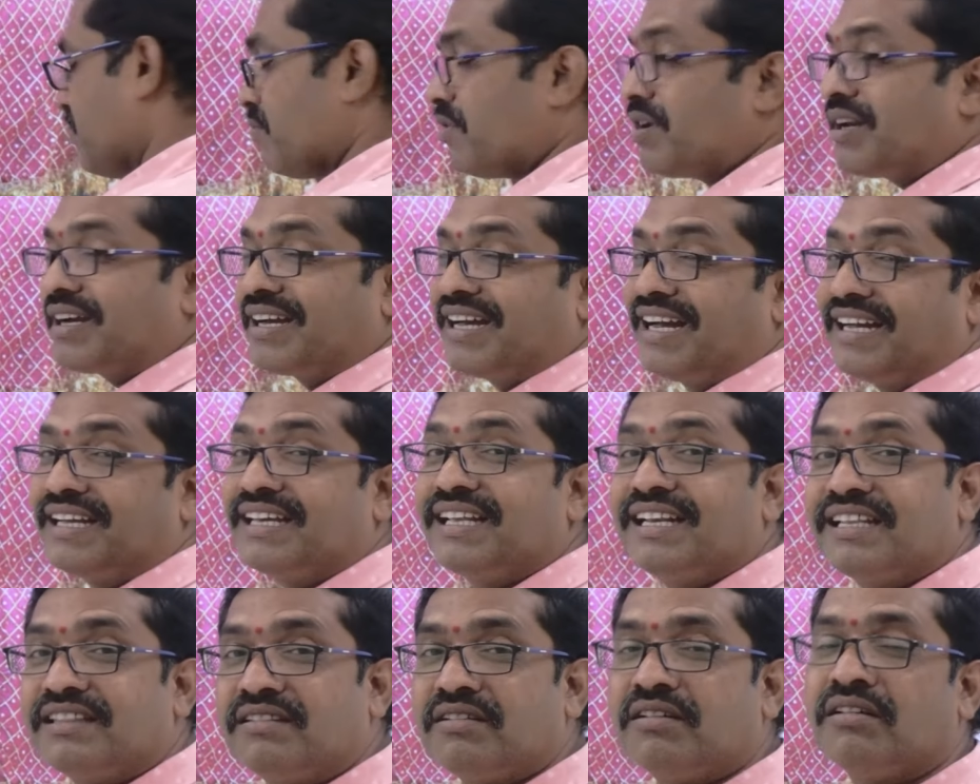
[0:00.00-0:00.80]
మన
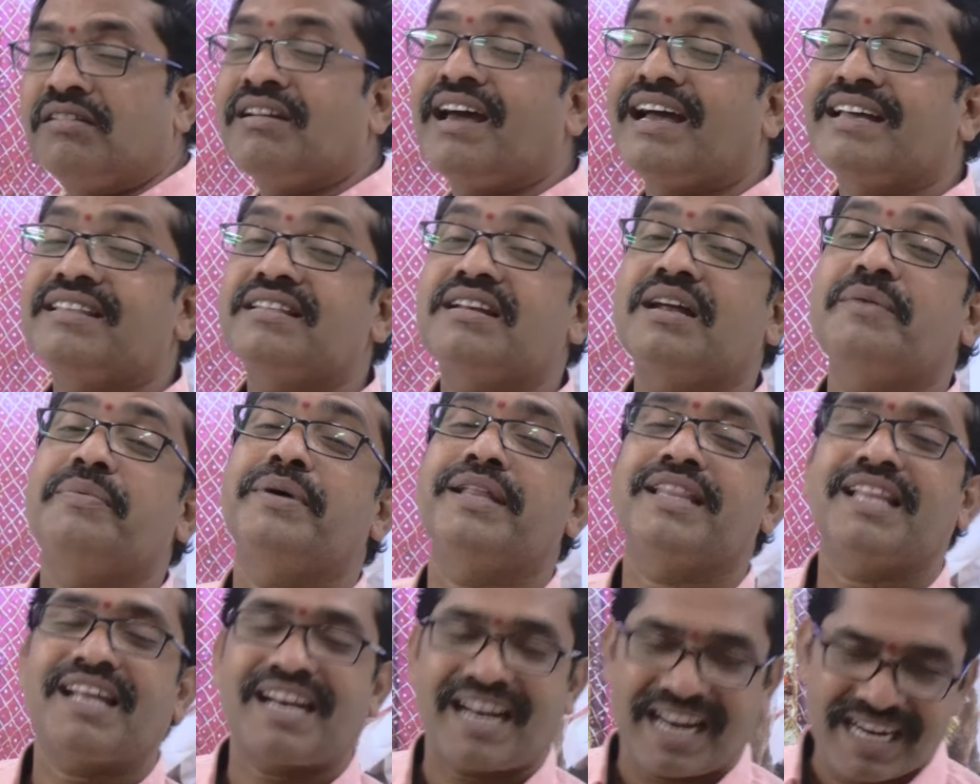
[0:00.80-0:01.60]
గంగిరెద్దులను
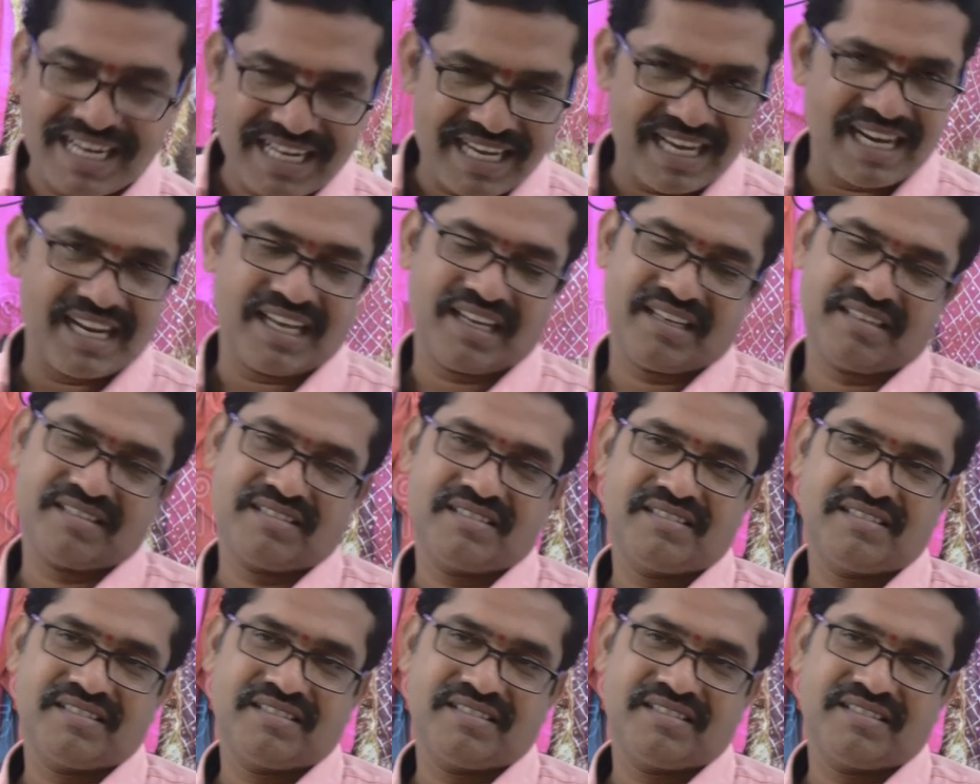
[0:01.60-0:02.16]
హైదరాబాద్లో రానియలే